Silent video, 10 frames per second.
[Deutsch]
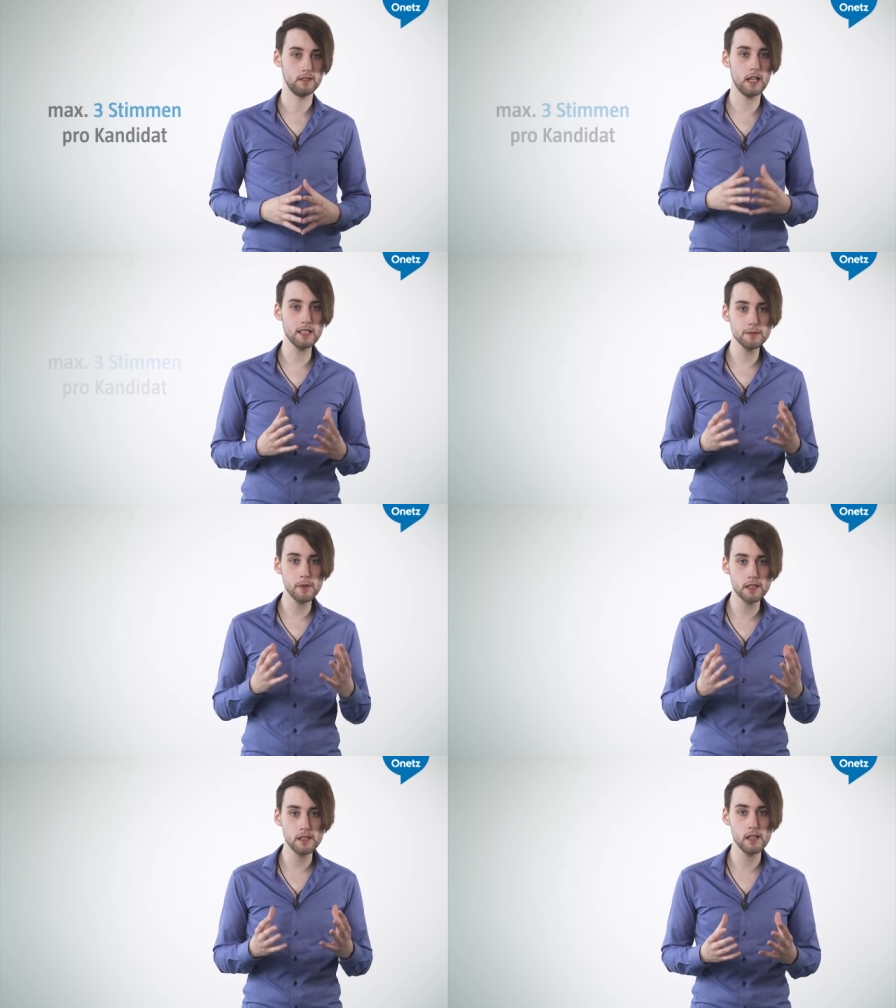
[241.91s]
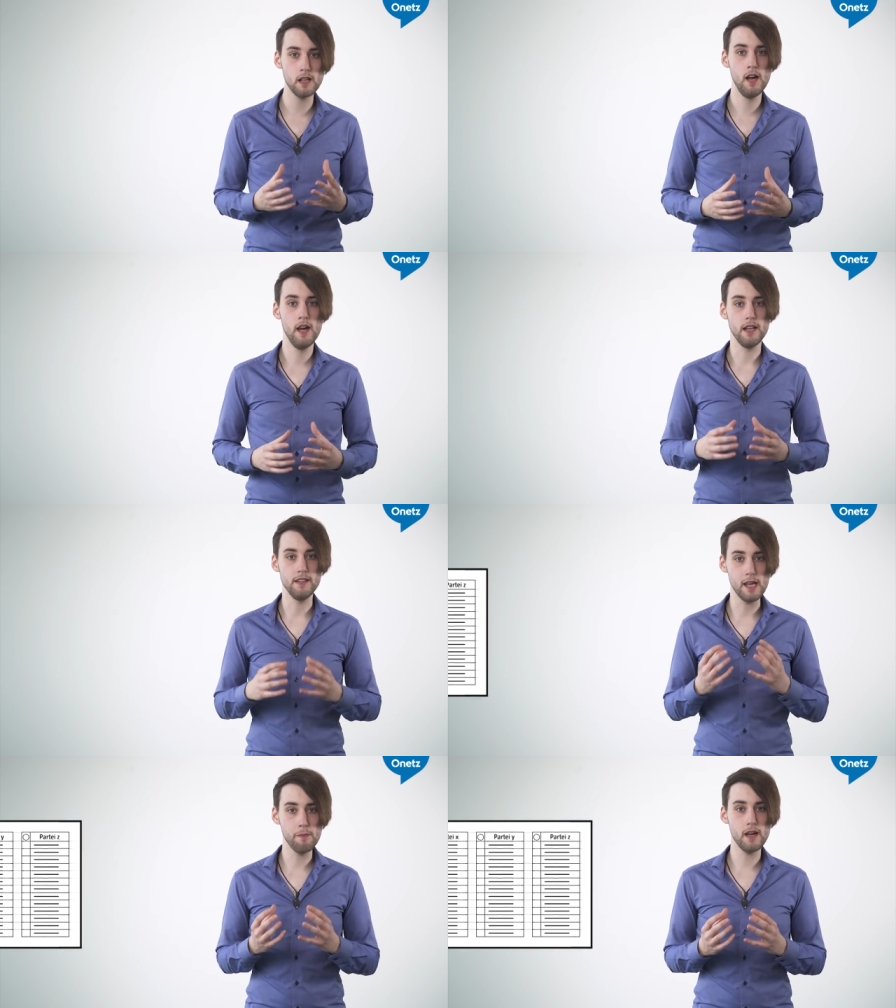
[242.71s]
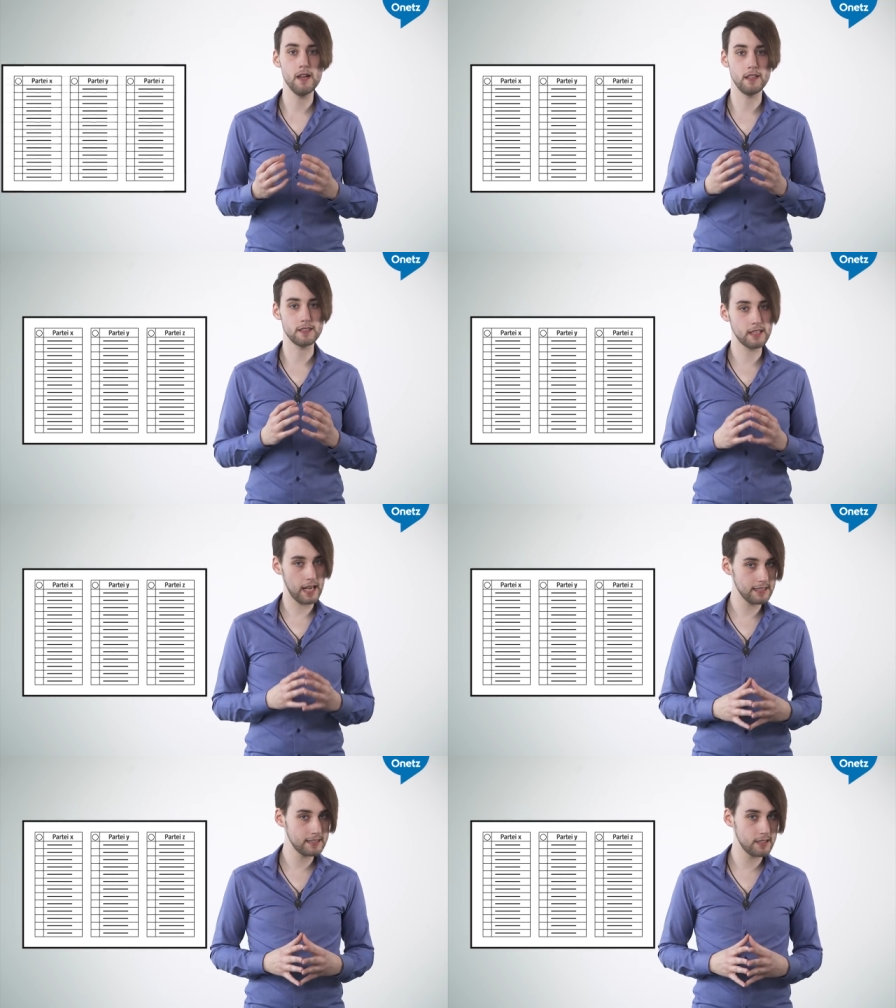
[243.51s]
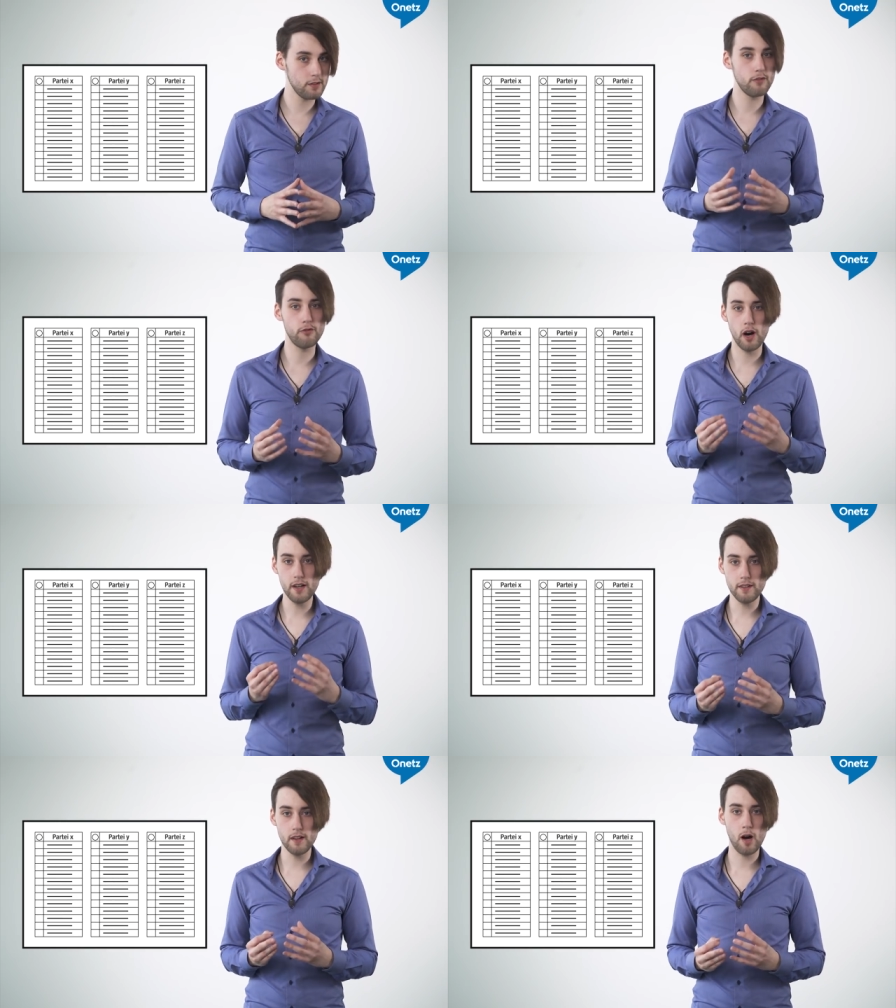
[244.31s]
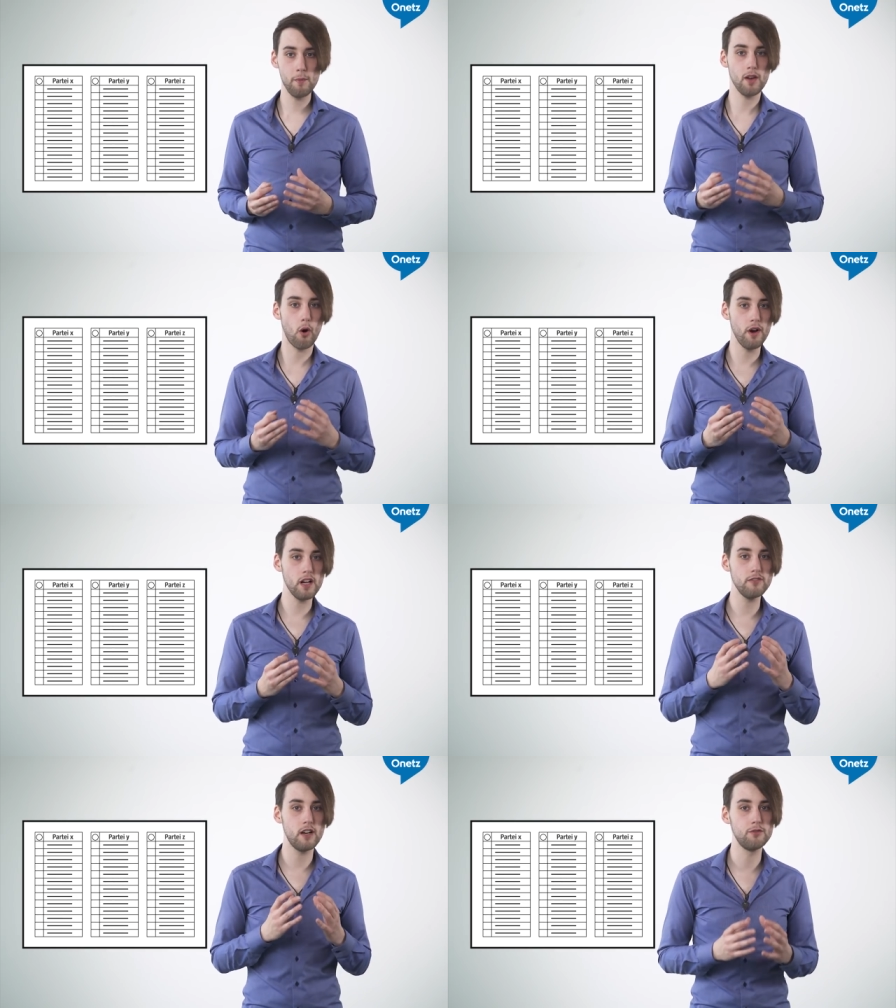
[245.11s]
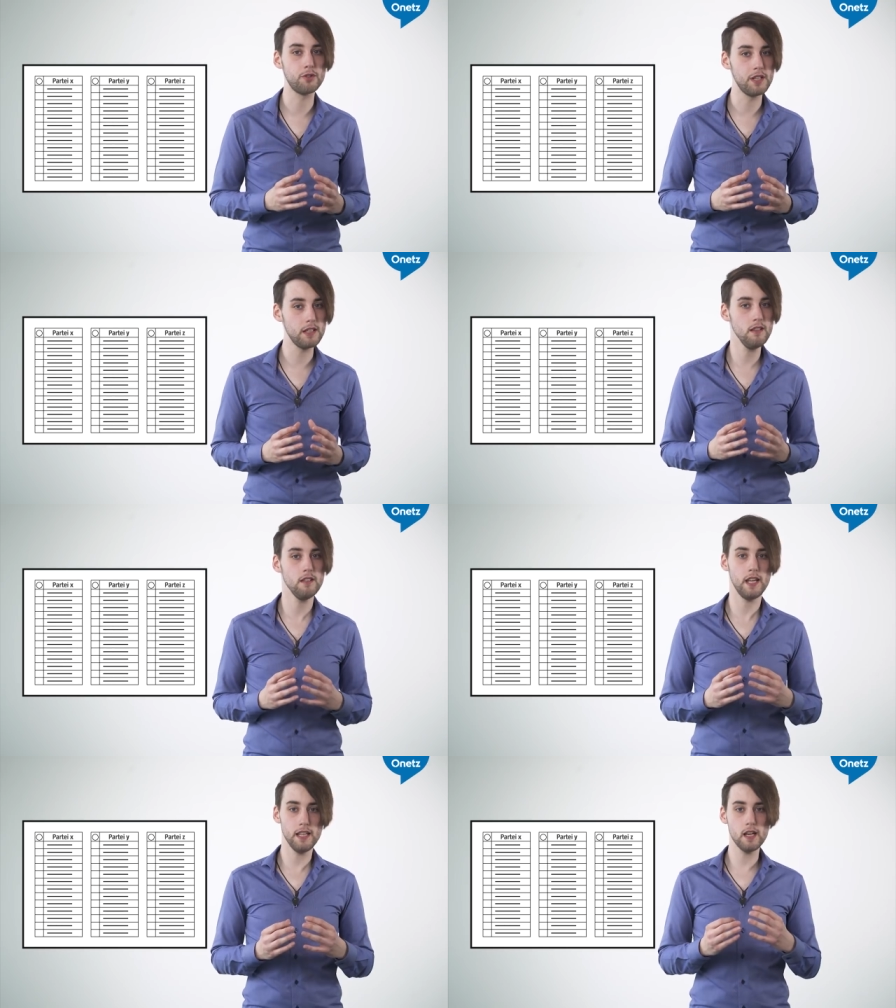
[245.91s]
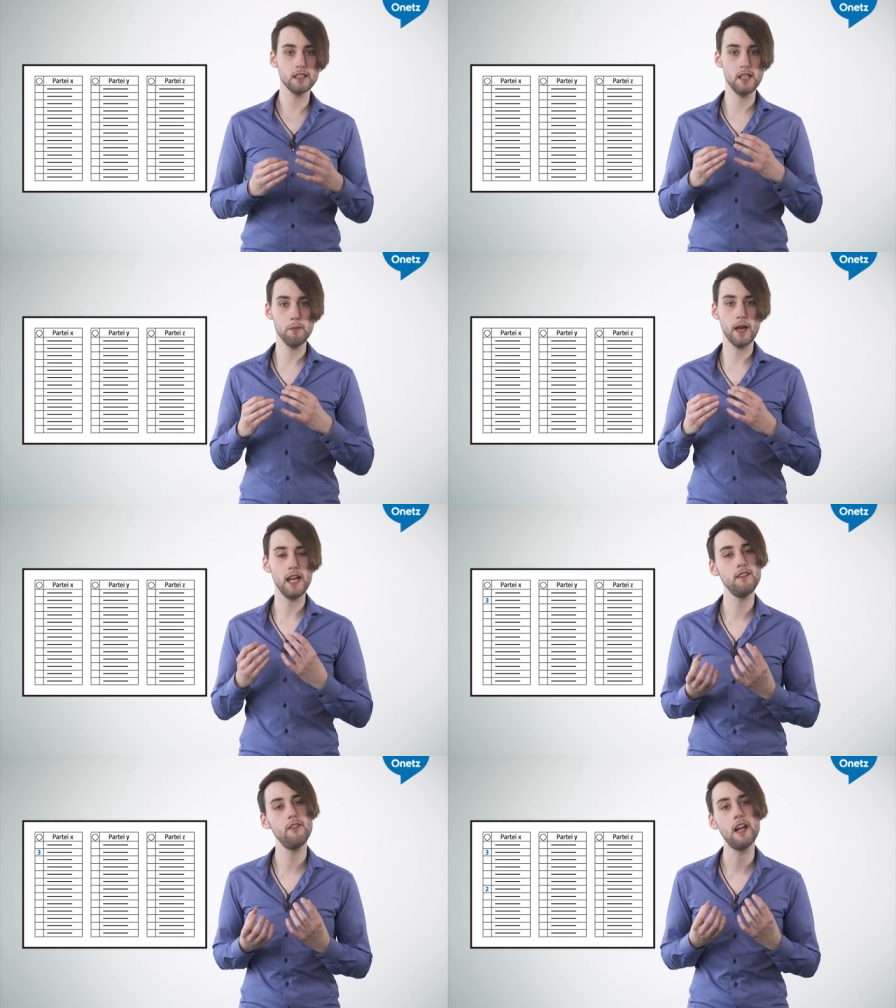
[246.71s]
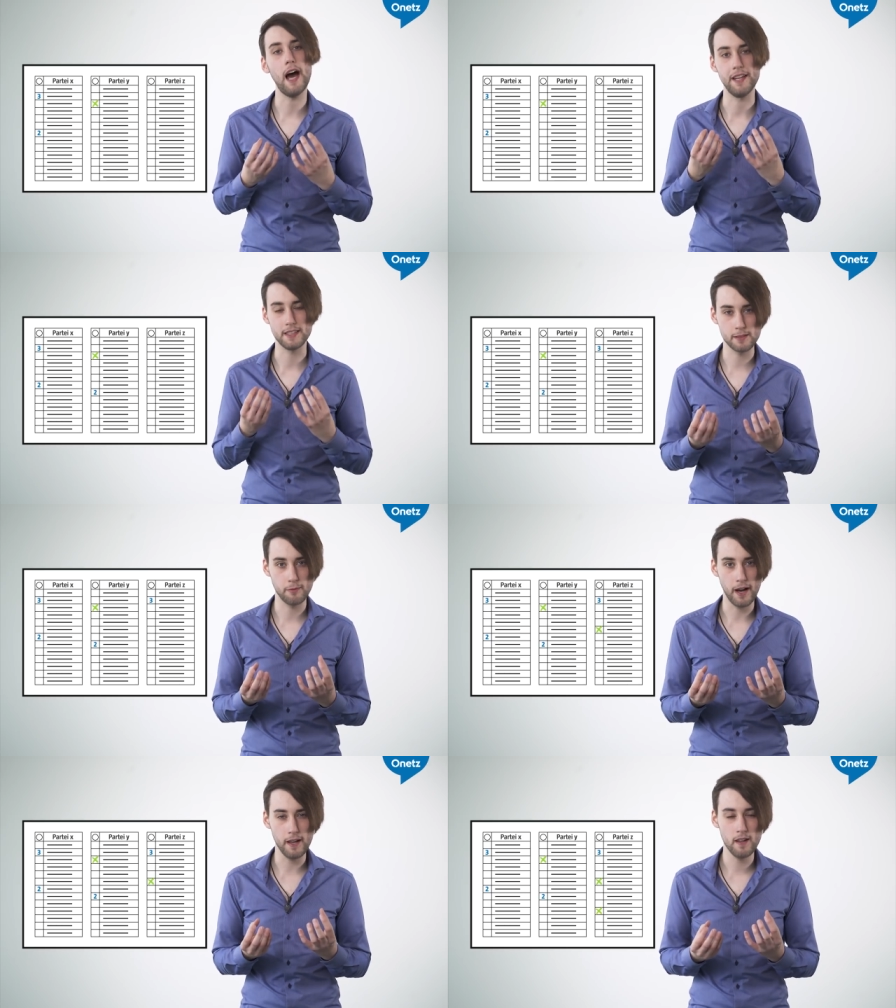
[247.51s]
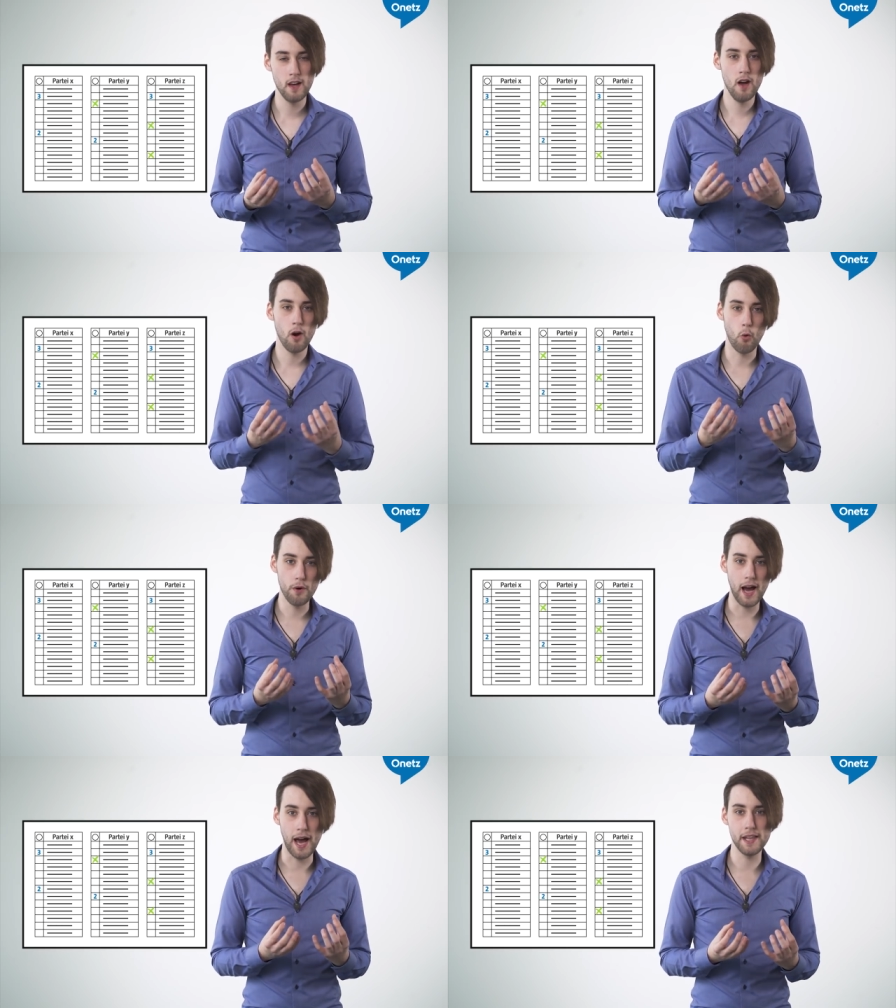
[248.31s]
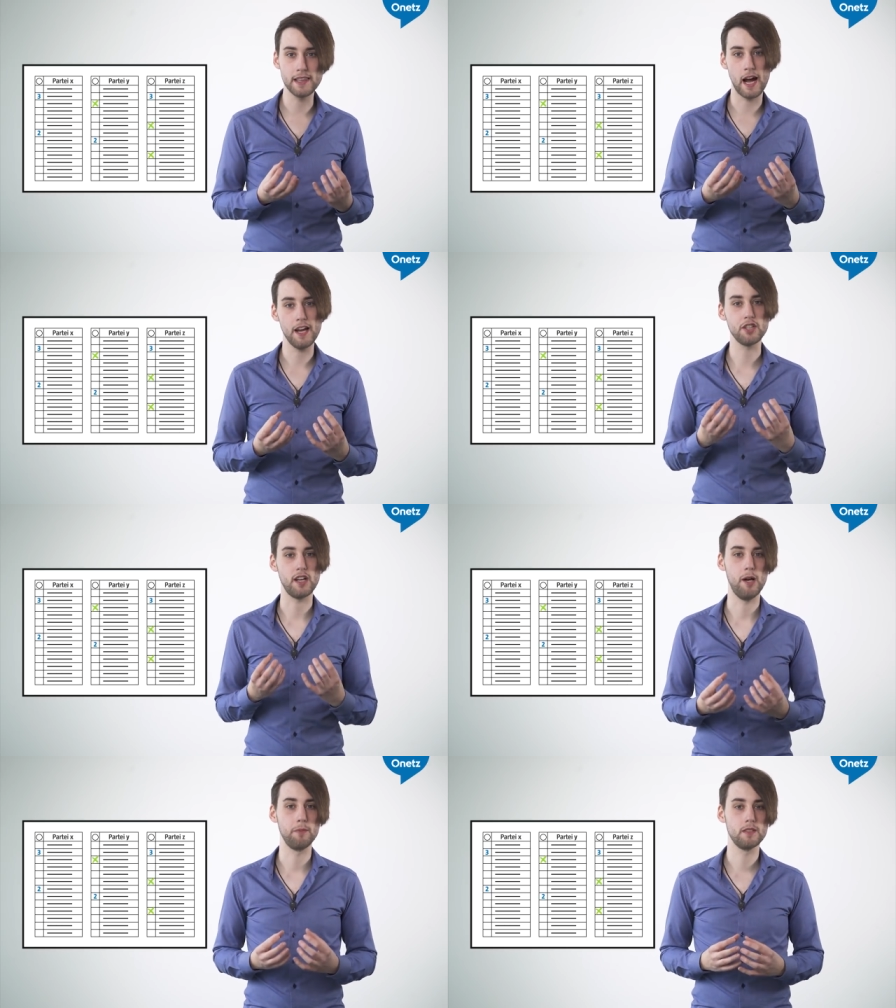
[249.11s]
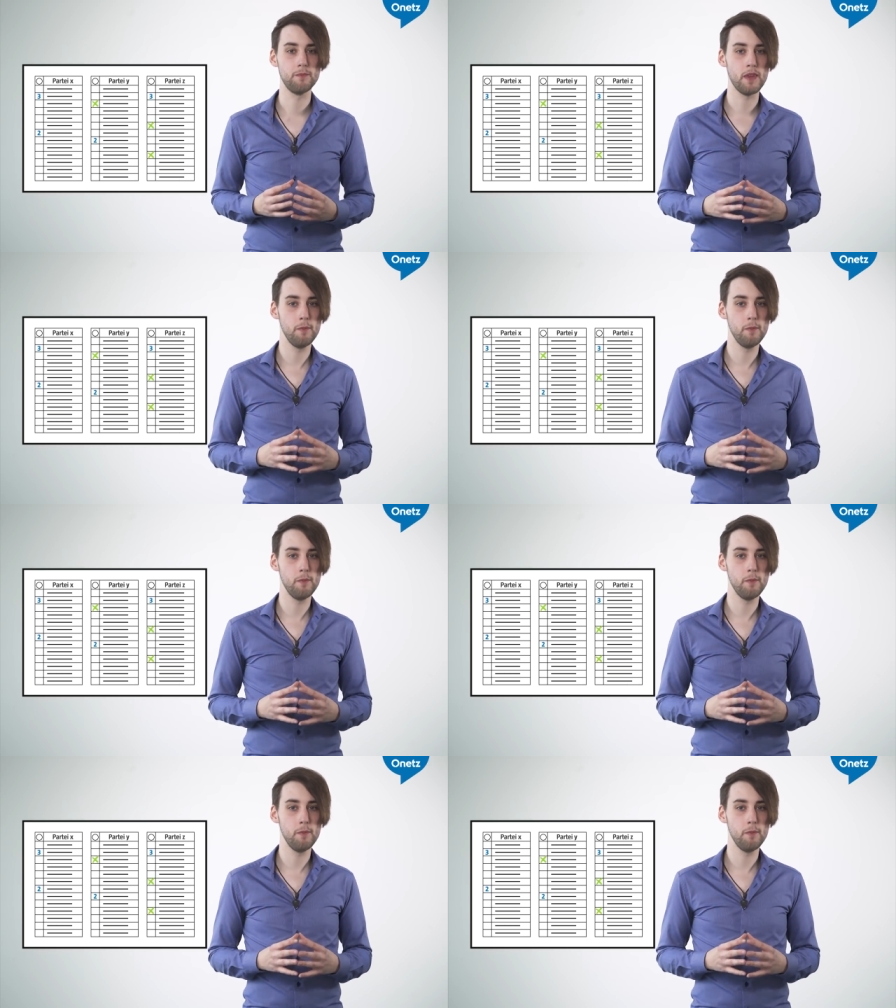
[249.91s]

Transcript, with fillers: Das macht ihr, indem ihr in das Kästchen vor den Namen eurer Favoriten je nachdem entweder eine 2 oder eine 3 schreibt.